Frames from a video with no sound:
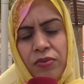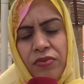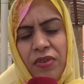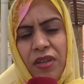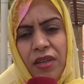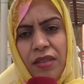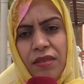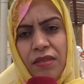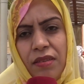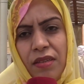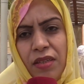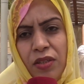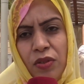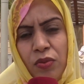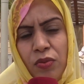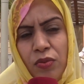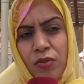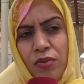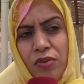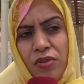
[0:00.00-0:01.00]
فقط
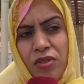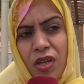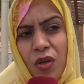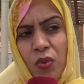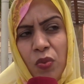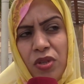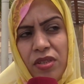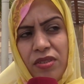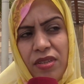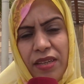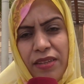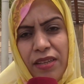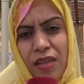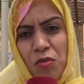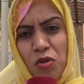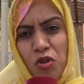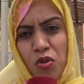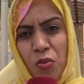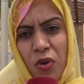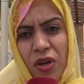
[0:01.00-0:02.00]
انه تكونت هذه
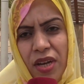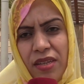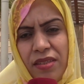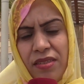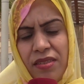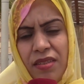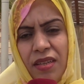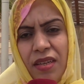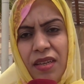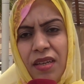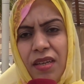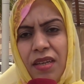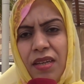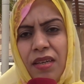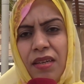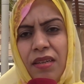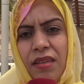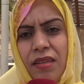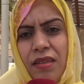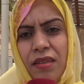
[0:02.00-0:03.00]
المجموعات
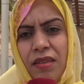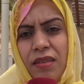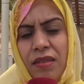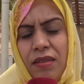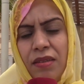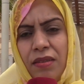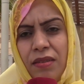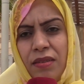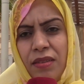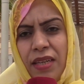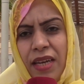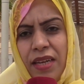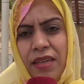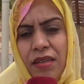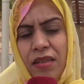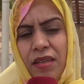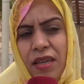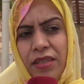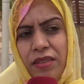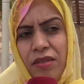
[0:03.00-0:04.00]
آه،
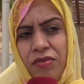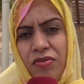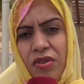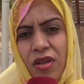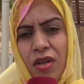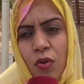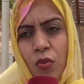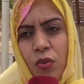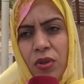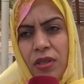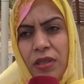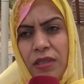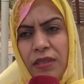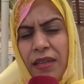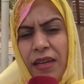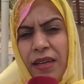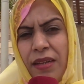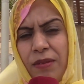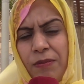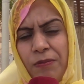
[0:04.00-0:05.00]
كان هدفها هو
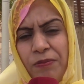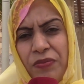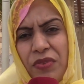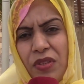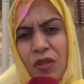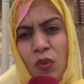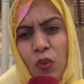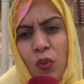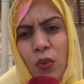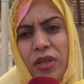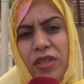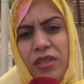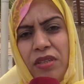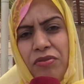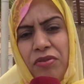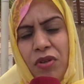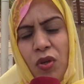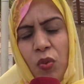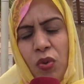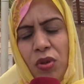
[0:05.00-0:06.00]
النضال
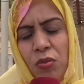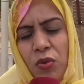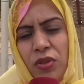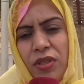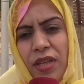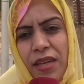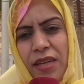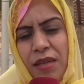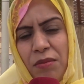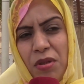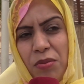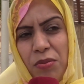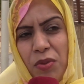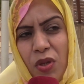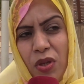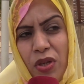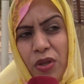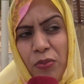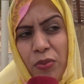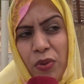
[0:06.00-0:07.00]
وهدفها هو المطالبة
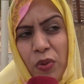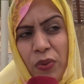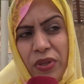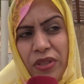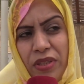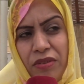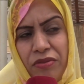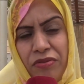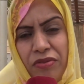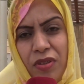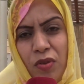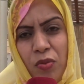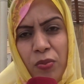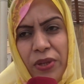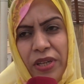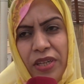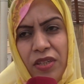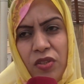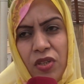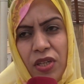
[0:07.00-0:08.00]
بالوظيفة
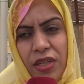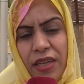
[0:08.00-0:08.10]
وبالعيش